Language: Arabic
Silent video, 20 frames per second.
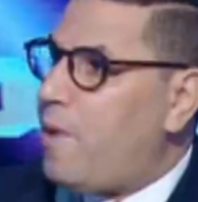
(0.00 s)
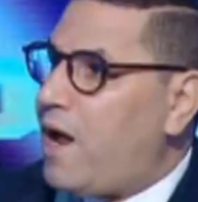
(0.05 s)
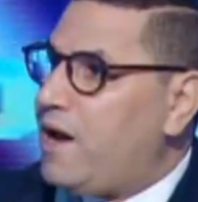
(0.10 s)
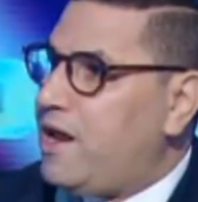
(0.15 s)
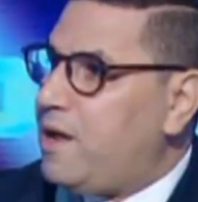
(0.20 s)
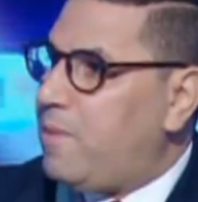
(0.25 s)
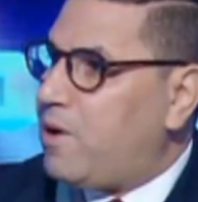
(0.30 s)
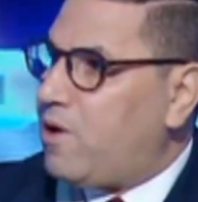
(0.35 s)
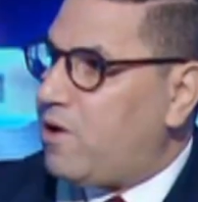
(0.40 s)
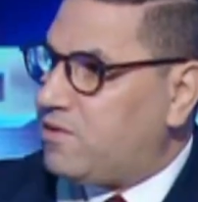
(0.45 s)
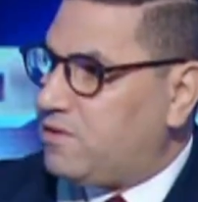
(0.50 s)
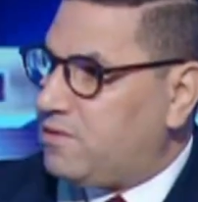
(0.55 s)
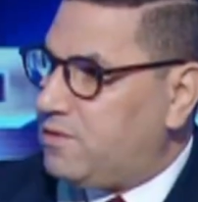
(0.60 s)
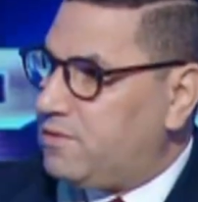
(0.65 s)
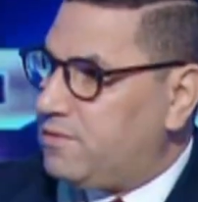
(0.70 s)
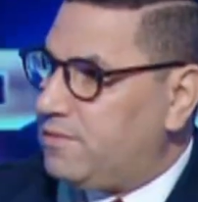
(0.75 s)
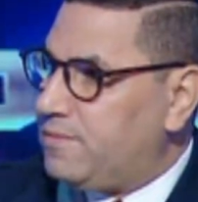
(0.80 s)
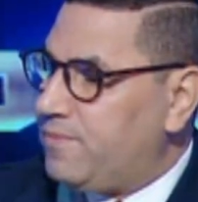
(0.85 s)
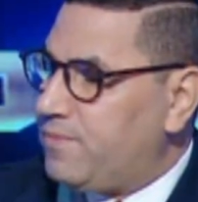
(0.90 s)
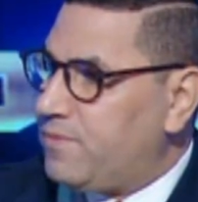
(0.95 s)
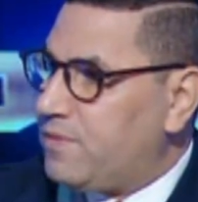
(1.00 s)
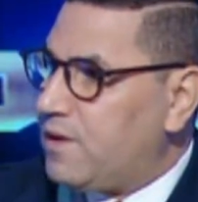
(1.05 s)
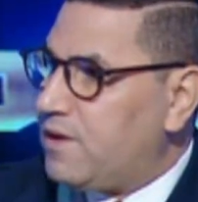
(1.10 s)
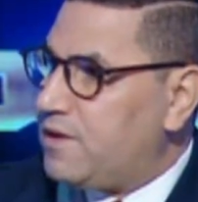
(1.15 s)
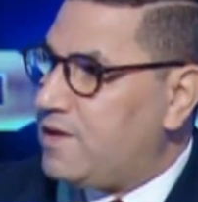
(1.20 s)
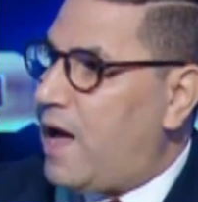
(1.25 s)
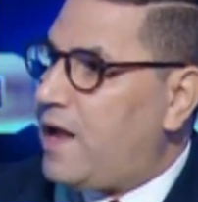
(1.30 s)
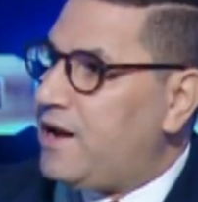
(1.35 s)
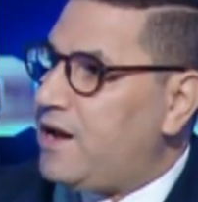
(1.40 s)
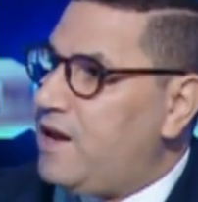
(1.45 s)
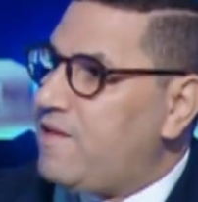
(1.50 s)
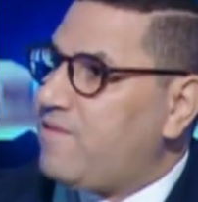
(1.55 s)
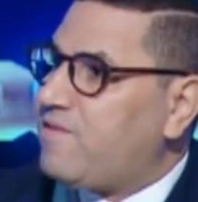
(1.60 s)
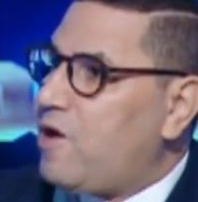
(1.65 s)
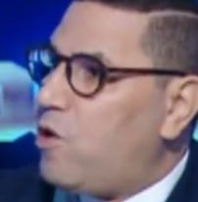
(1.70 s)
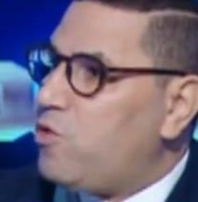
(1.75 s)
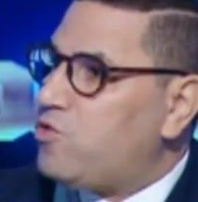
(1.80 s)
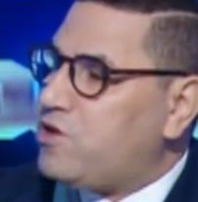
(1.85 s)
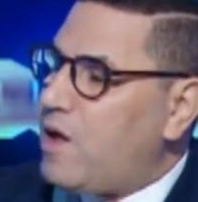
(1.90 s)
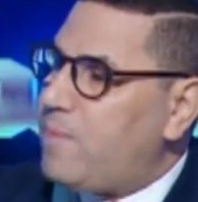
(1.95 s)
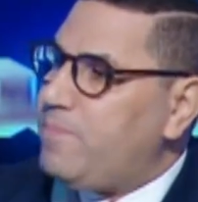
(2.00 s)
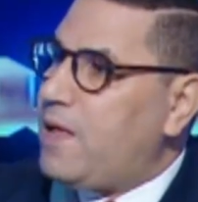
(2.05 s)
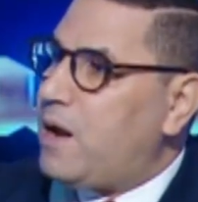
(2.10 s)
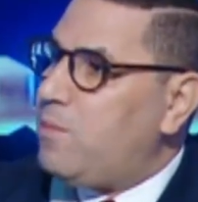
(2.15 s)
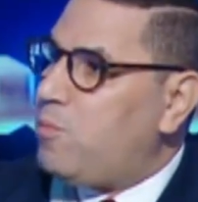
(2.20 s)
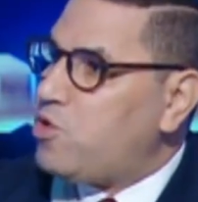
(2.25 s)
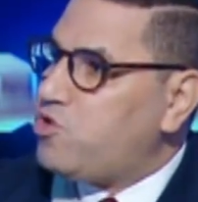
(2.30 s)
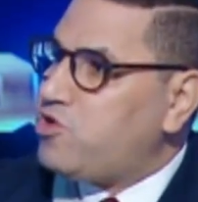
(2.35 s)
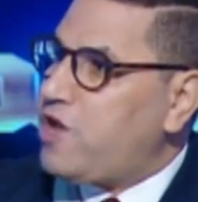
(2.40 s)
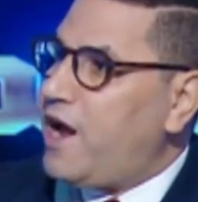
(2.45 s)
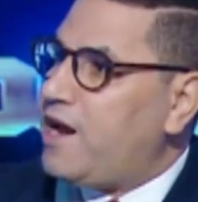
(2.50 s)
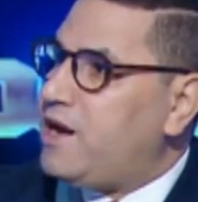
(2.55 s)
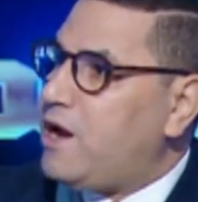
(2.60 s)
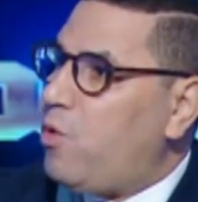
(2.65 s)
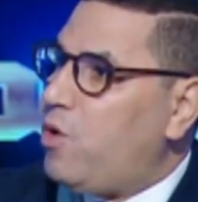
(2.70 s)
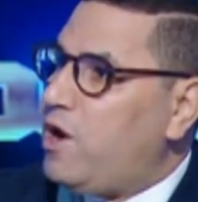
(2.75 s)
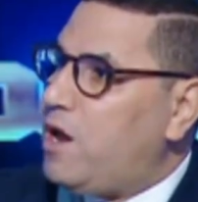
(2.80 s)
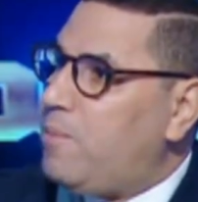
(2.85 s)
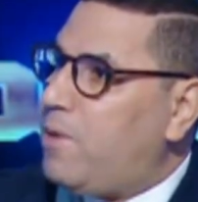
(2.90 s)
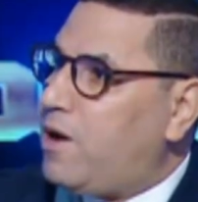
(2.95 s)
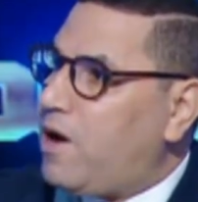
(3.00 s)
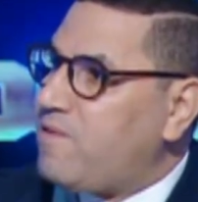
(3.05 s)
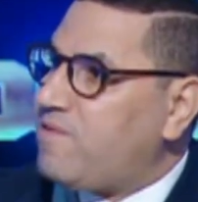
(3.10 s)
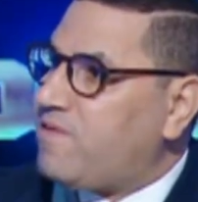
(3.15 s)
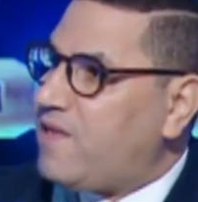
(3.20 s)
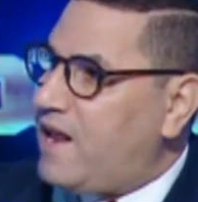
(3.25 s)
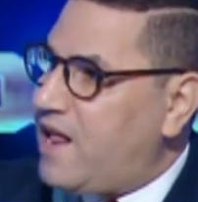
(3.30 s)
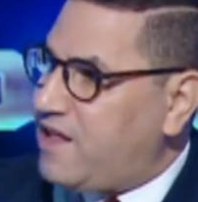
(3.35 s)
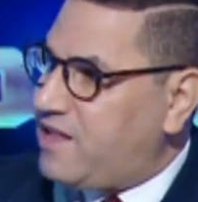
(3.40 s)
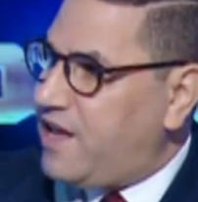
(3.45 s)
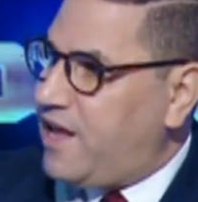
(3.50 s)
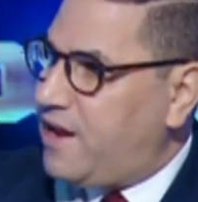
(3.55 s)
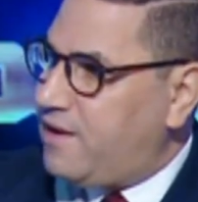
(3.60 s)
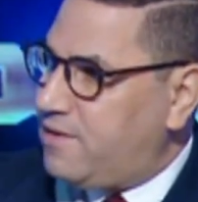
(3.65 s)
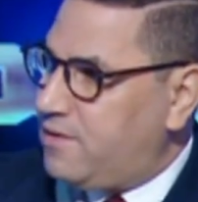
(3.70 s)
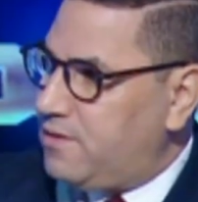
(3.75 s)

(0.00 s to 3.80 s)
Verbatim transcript: الامارات يعني لسه قدامنا المساعده سنة سنة سنة سنتين